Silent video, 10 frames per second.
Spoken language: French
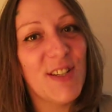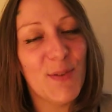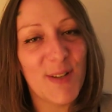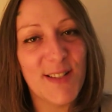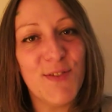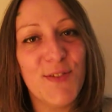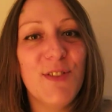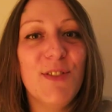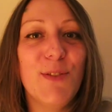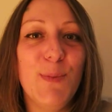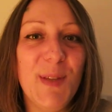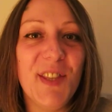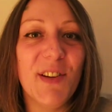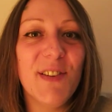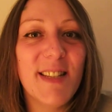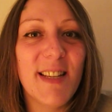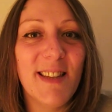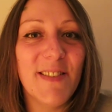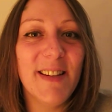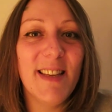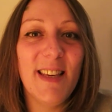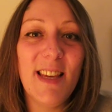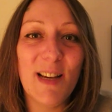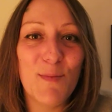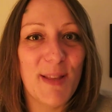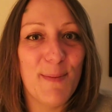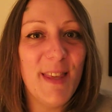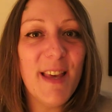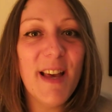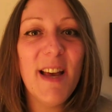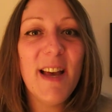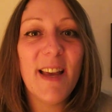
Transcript: j'ai 3 enfants de 8 ans, 7 ans et 1 mois et demi.